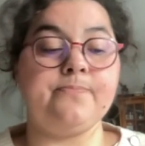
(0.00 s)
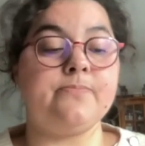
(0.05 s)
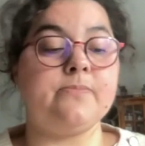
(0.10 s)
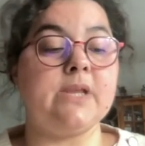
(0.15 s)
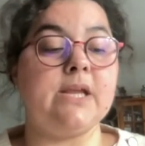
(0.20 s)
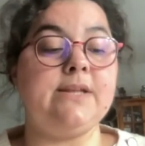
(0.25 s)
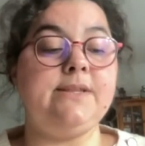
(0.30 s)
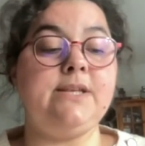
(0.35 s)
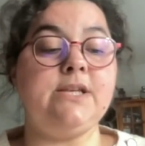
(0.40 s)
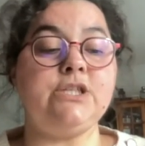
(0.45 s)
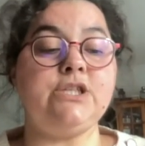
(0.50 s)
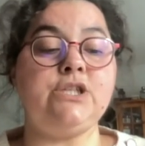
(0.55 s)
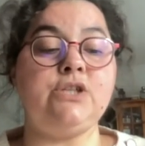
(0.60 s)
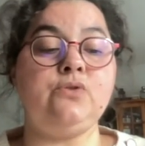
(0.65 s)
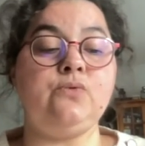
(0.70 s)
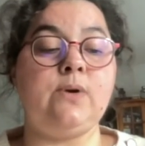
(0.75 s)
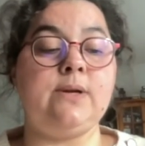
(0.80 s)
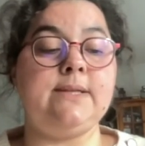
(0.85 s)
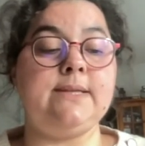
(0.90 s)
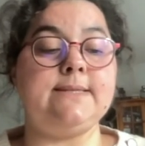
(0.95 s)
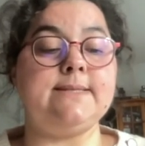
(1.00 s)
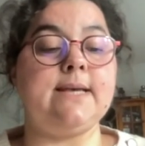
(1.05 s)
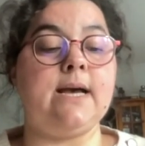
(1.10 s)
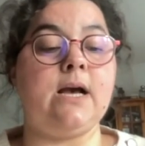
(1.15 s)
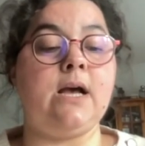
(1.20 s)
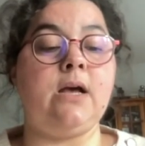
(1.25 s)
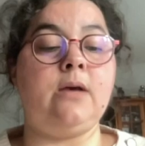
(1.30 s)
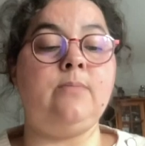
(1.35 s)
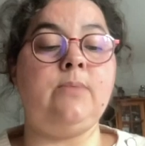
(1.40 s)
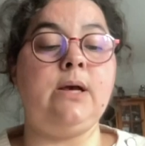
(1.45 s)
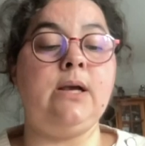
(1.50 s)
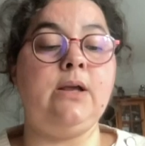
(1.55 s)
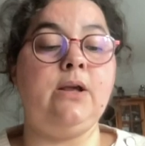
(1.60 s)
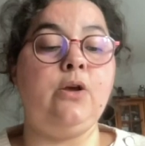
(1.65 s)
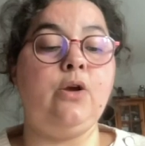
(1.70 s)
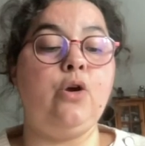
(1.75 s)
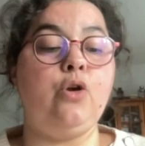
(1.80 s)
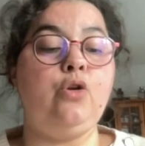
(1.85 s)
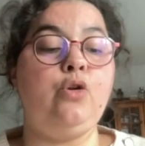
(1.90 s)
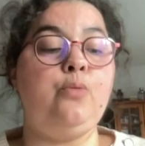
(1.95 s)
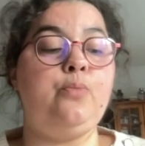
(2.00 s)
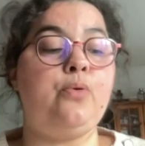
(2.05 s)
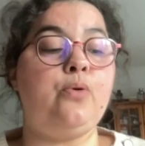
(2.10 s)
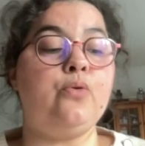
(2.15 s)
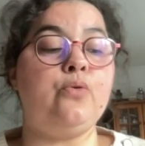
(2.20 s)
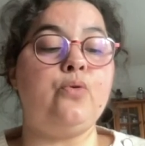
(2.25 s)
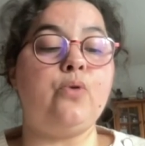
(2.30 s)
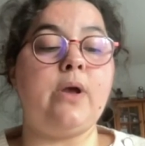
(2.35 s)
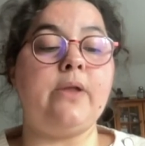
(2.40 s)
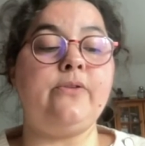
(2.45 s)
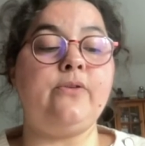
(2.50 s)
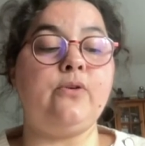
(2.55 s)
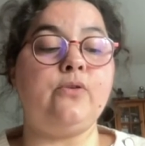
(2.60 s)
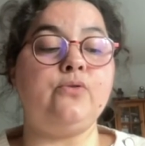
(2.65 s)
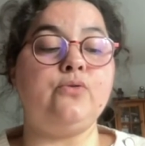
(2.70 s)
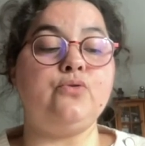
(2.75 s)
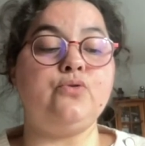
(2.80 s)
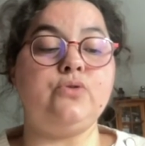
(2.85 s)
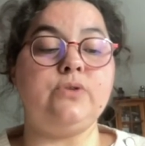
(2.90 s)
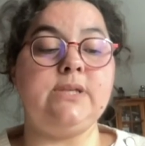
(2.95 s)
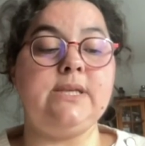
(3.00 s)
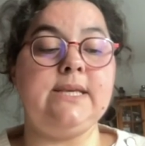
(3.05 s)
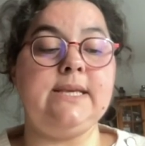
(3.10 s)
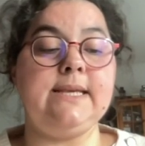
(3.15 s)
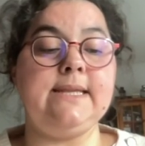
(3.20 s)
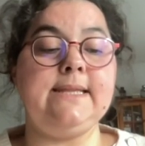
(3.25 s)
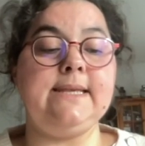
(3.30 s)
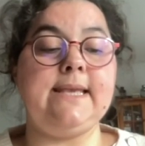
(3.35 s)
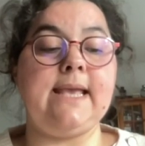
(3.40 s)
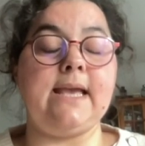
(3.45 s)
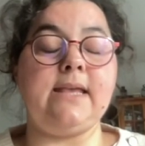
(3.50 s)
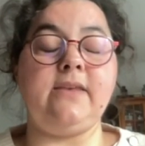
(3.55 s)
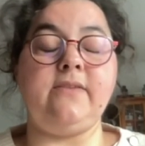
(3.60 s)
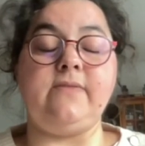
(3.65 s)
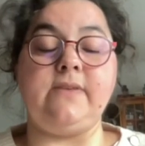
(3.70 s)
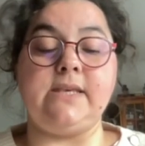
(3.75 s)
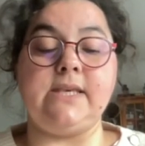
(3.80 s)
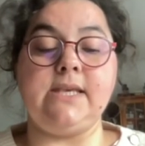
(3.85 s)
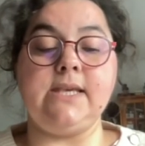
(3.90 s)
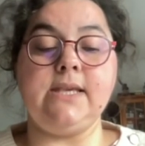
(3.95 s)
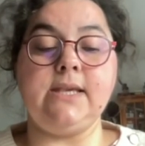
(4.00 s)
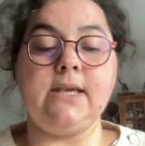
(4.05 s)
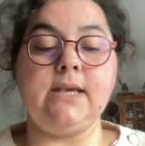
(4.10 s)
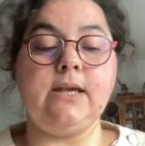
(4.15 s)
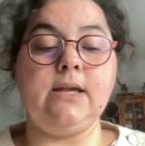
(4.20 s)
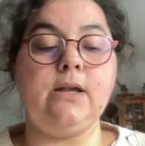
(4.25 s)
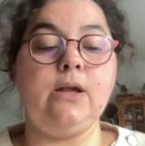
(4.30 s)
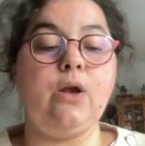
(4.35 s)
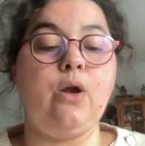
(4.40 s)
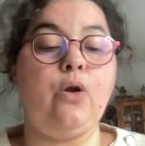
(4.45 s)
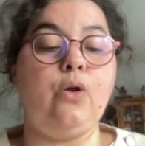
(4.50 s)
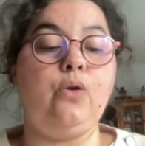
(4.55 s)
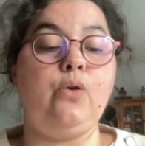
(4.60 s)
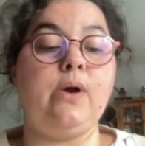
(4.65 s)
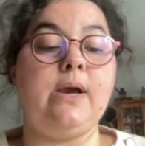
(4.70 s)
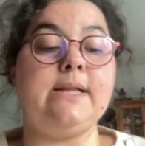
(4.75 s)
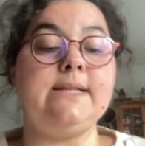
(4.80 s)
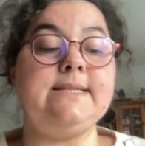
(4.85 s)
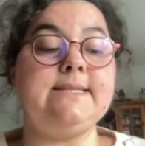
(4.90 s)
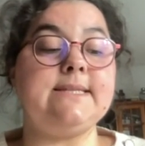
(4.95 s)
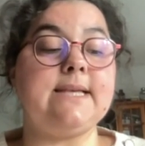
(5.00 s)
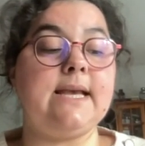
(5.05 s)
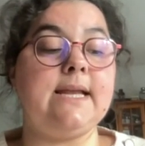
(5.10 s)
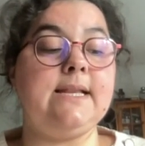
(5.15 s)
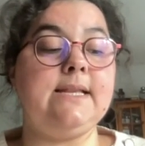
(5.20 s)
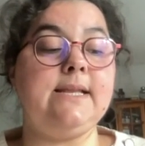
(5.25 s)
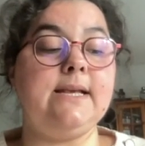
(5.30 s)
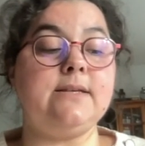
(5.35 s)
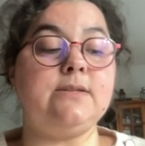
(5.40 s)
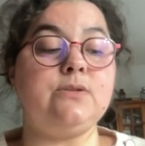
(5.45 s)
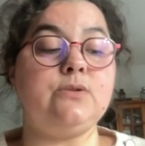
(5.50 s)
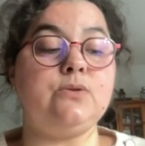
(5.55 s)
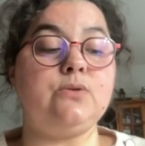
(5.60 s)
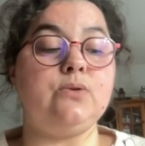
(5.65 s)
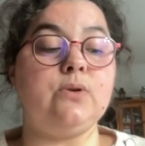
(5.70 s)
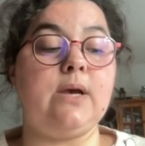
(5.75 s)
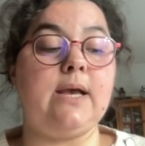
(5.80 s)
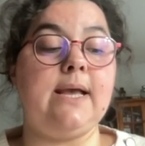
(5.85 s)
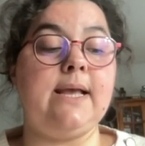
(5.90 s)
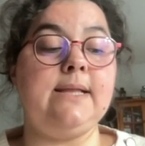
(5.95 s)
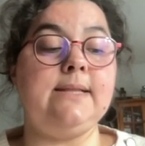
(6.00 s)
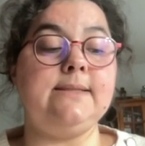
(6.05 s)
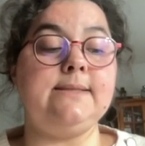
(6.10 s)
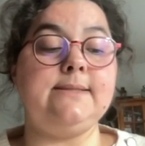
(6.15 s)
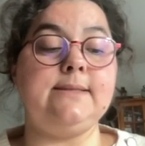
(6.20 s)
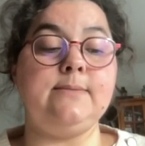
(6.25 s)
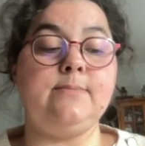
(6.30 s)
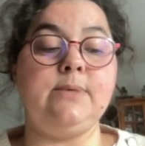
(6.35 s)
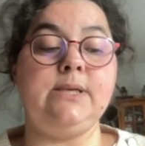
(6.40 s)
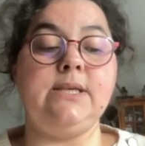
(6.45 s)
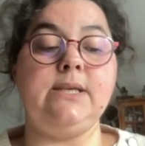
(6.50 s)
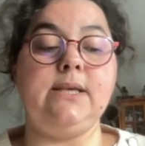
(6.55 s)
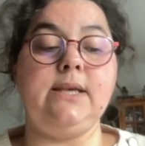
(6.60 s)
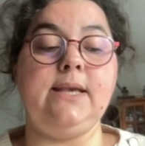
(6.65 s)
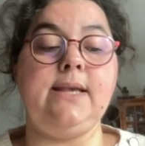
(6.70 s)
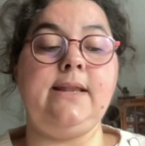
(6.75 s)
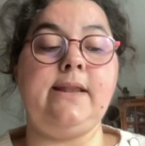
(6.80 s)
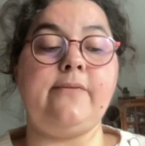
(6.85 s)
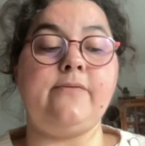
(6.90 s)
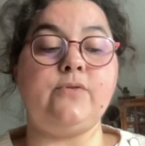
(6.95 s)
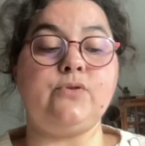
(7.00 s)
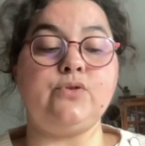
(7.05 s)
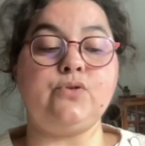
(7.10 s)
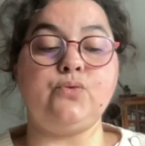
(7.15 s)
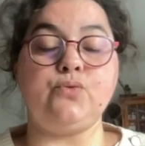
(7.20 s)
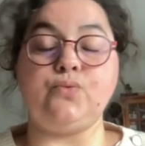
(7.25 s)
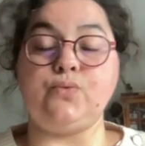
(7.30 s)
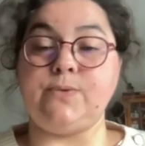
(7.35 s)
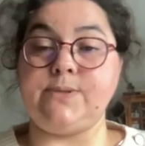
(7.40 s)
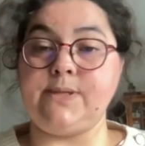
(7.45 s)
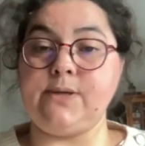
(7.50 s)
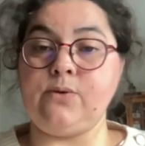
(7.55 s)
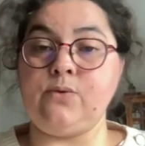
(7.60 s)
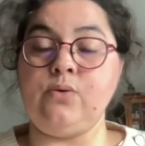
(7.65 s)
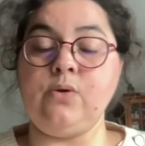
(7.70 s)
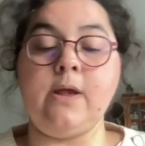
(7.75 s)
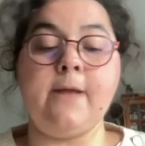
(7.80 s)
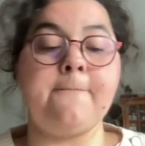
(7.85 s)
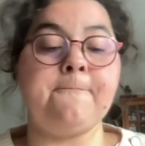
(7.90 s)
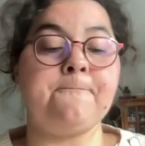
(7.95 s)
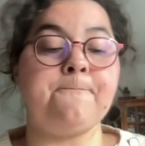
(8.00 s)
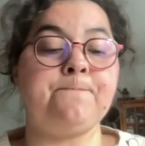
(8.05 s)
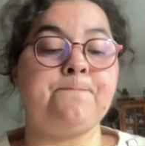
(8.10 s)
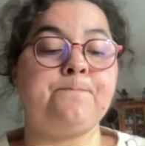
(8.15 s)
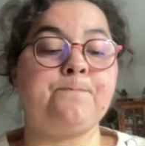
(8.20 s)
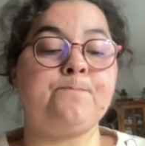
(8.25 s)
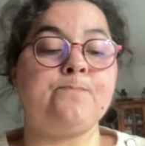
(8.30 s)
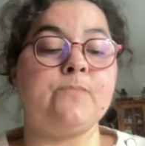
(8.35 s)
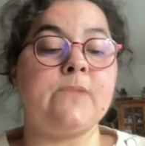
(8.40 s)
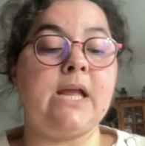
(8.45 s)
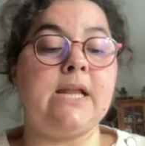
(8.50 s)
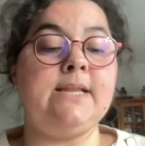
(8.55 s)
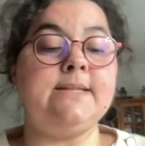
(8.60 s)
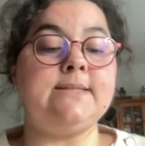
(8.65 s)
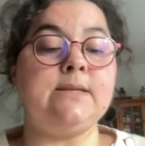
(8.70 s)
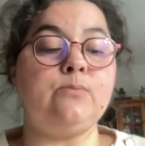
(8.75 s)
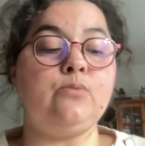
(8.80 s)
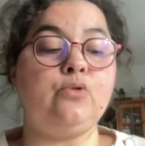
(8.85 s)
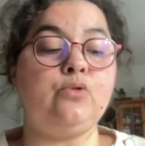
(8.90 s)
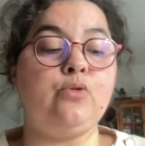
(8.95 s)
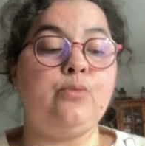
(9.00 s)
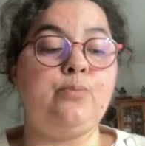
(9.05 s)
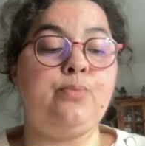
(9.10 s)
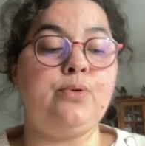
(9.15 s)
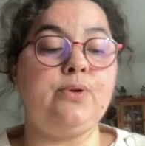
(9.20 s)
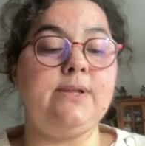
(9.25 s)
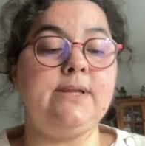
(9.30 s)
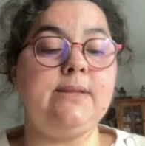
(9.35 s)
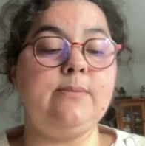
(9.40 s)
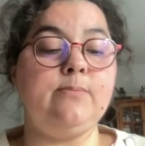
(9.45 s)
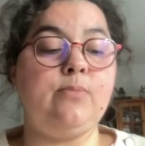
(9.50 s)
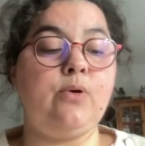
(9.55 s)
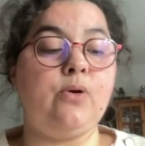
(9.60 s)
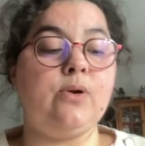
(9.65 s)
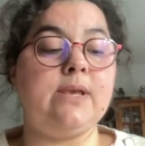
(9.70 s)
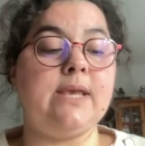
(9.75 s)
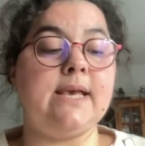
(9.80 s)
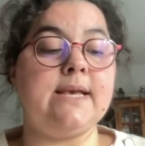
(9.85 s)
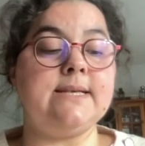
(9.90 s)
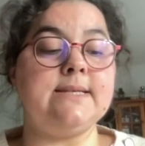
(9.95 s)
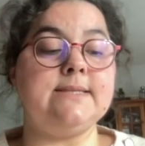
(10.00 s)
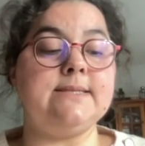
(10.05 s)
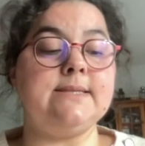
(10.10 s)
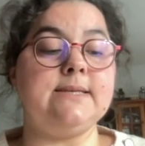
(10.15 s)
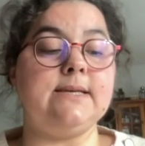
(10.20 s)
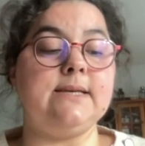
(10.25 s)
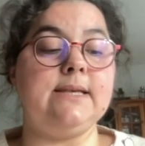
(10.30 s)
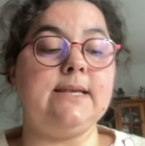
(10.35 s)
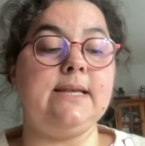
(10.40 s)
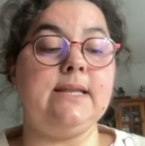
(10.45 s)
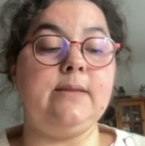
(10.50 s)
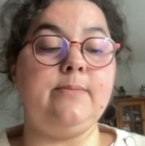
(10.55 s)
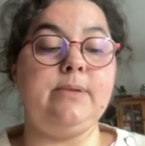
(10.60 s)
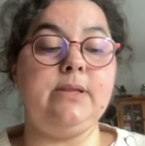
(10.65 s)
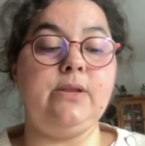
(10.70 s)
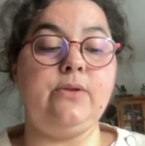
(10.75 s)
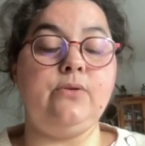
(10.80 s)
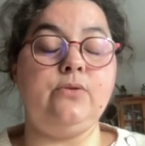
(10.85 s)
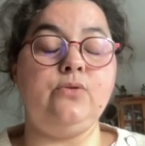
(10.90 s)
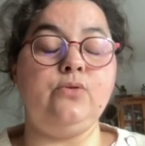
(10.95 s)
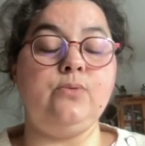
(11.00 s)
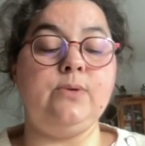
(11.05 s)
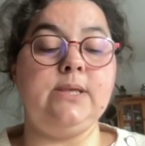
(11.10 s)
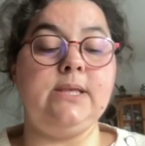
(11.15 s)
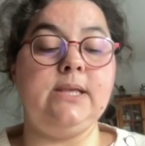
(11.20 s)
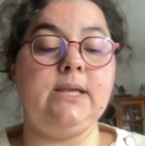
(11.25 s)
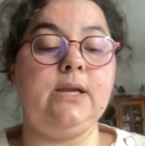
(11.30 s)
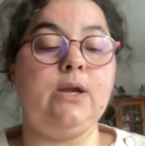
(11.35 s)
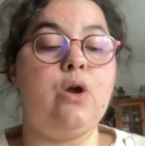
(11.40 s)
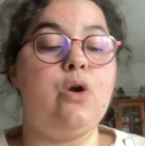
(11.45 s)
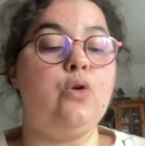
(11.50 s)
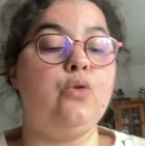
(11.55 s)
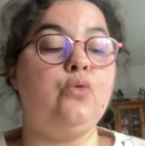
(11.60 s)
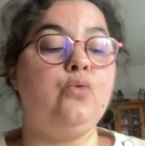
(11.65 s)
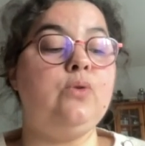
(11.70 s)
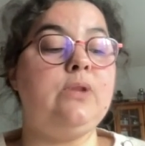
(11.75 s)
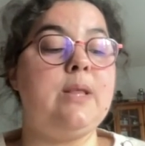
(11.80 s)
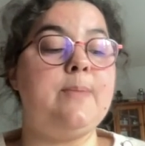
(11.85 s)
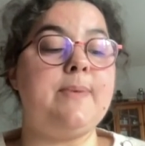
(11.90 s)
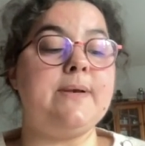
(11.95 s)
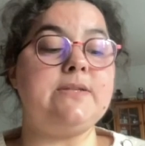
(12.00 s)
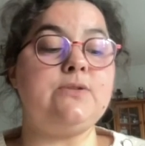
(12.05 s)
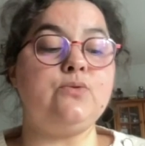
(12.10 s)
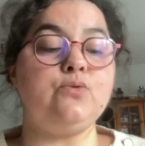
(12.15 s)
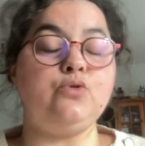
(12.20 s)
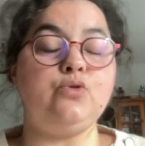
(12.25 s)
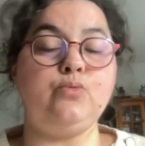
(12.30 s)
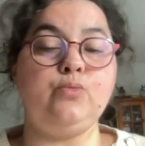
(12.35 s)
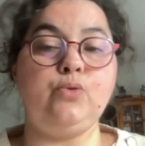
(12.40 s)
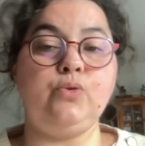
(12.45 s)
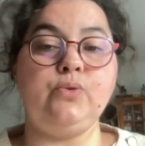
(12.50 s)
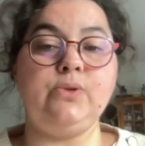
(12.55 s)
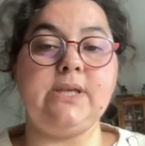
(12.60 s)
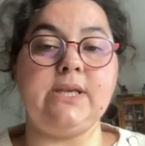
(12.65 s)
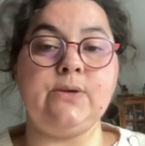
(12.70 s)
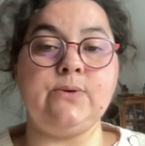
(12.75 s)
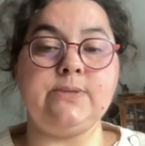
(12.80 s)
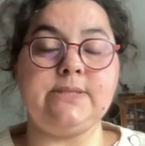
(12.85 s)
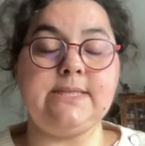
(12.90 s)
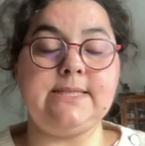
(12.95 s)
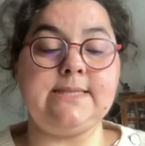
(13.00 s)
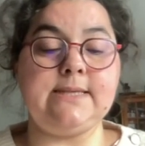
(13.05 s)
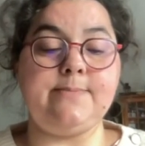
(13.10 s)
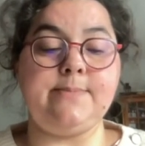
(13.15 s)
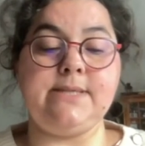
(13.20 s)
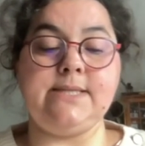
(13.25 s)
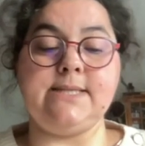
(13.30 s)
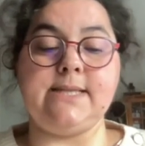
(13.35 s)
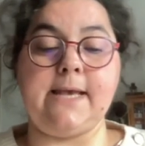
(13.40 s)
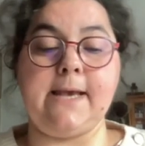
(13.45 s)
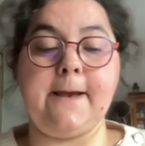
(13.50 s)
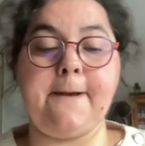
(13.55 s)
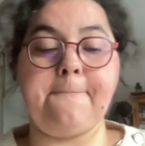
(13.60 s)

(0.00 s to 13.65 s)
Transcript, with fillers: des Chinois et des Arabes, le procurateur de Judée et des guerriers vikings, le règne israélien sur NTB et l'invention du zéro, les amours de Pauline Borghese et les mille et une nuits, toutes les passions du monde et aussi ses misères.